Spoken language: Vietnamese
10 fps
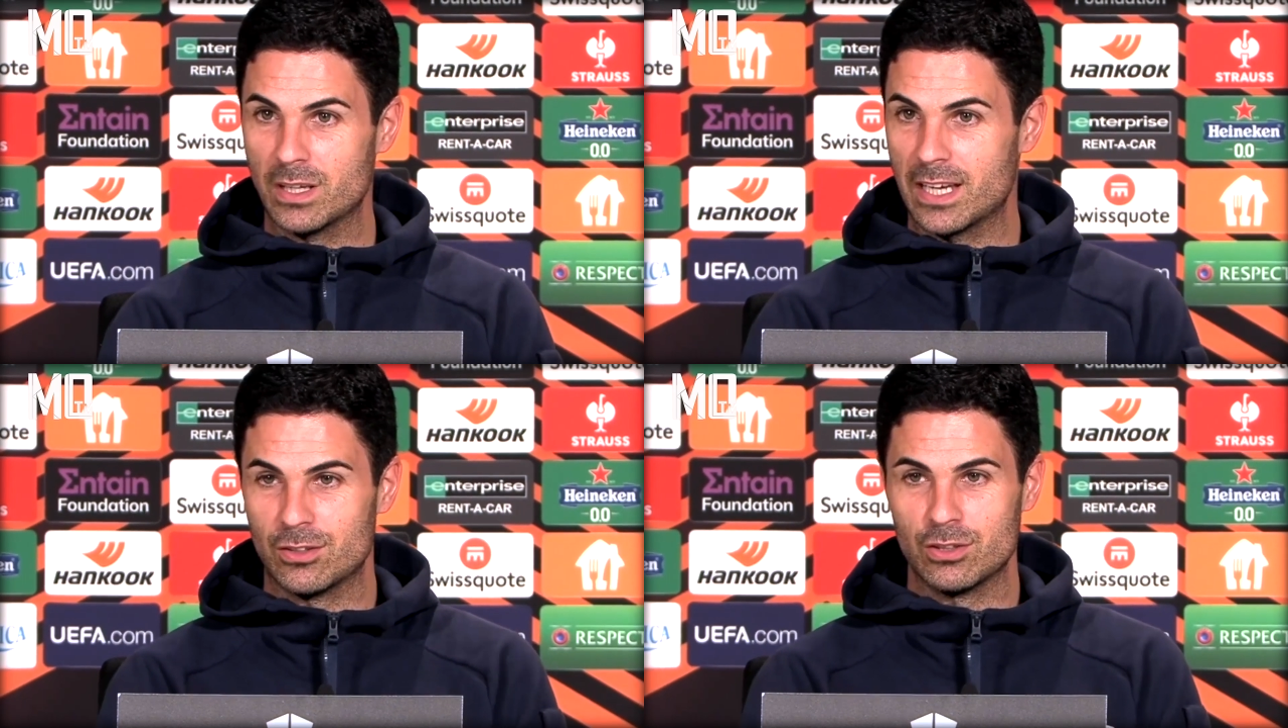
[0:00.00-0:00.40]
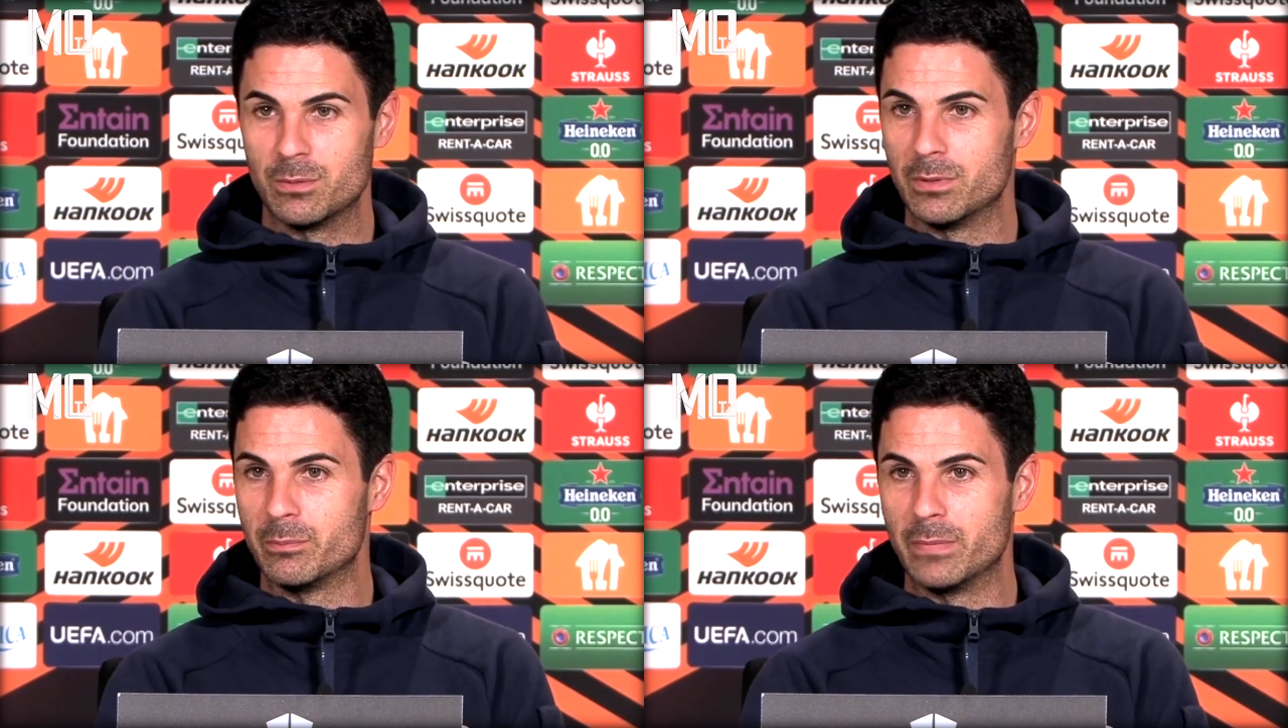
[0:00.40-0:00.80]
viện
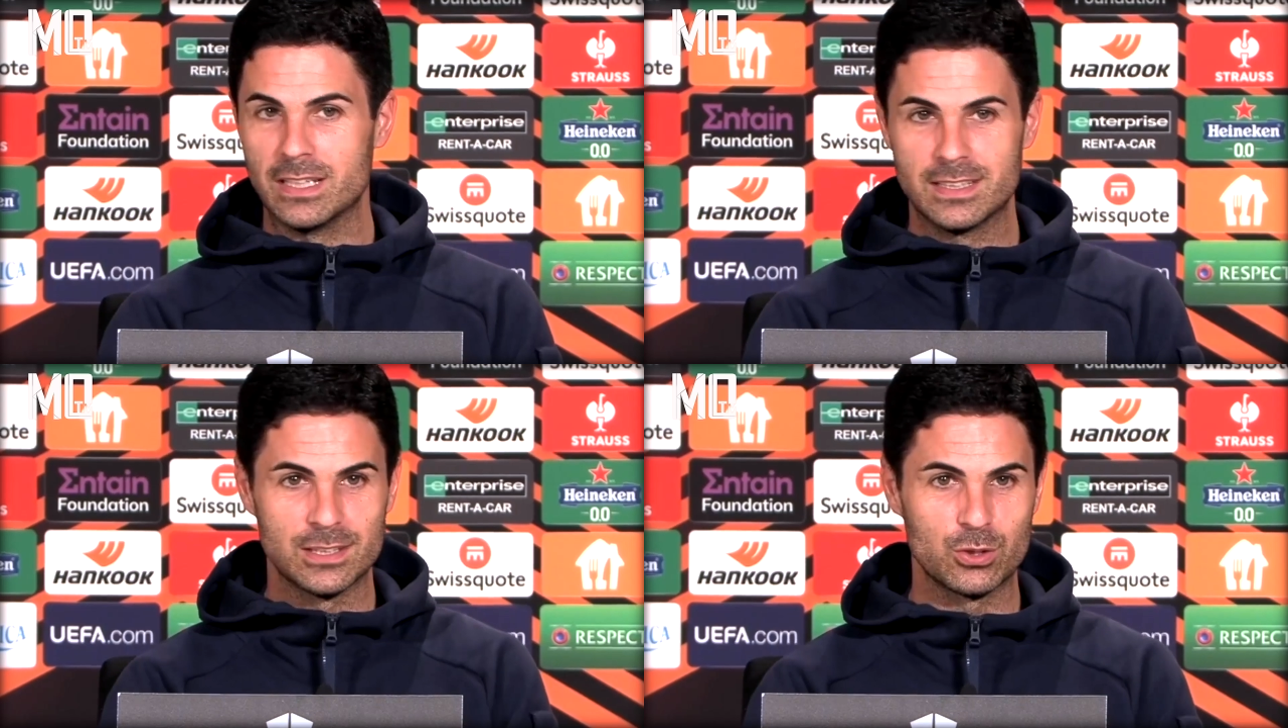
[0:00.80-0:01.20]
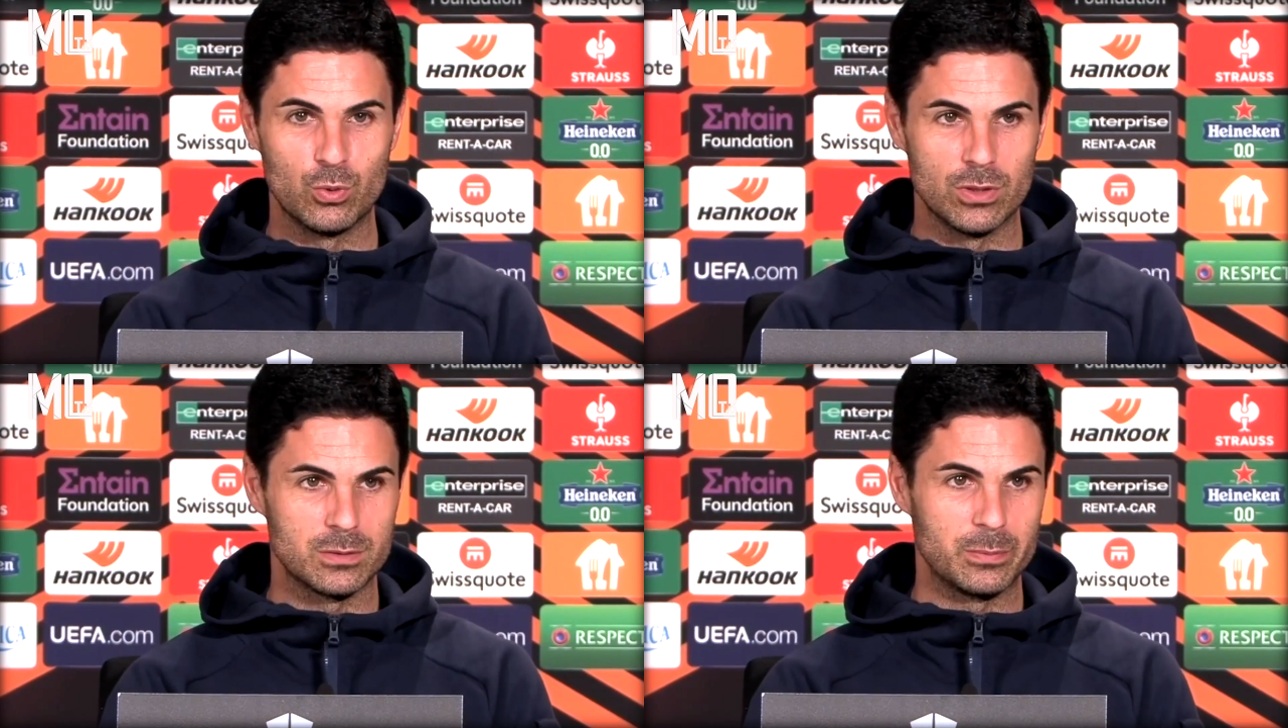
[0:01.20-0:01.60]
vì chúng tôi không đủ
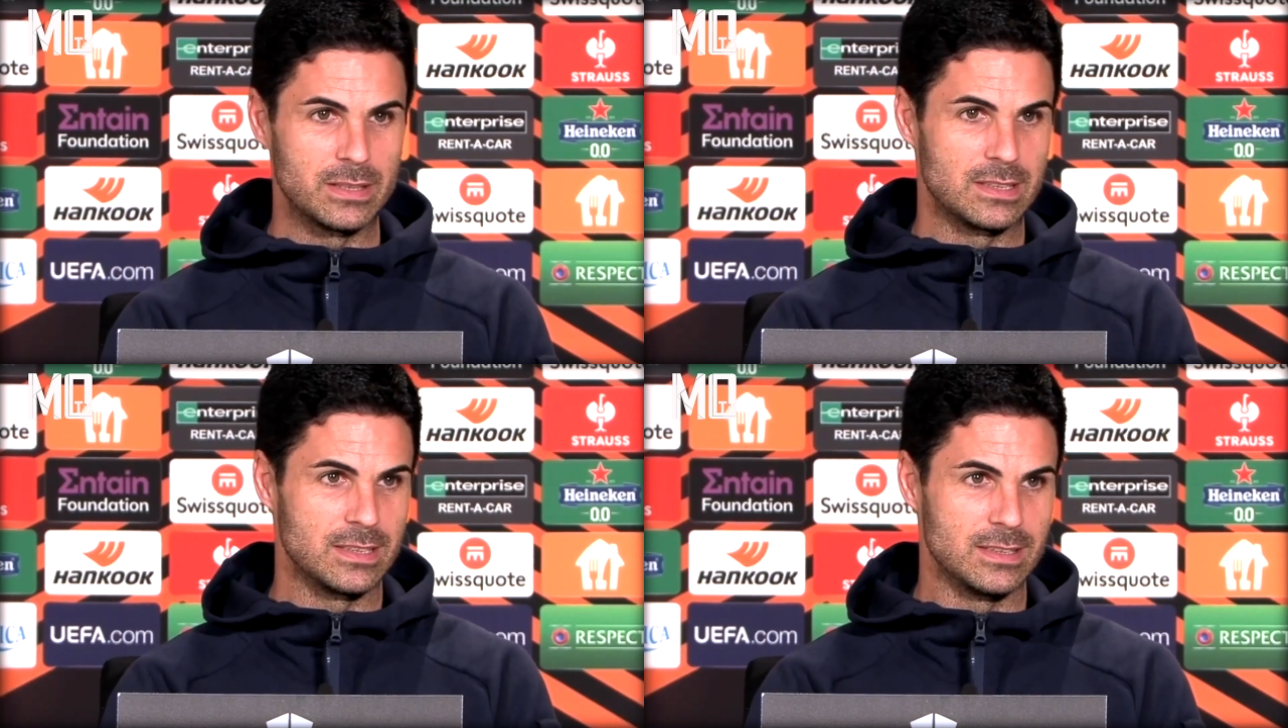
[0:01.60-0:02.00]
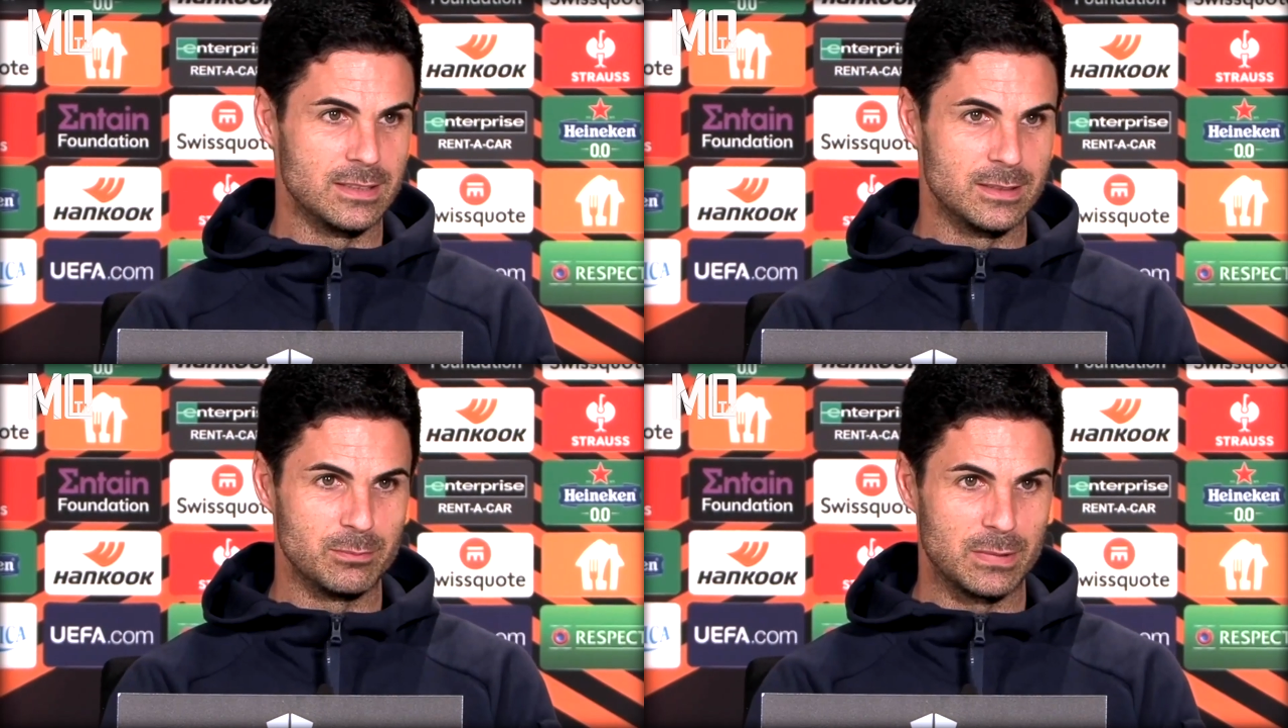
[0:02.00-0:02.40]
đăng ký danh sách luôn.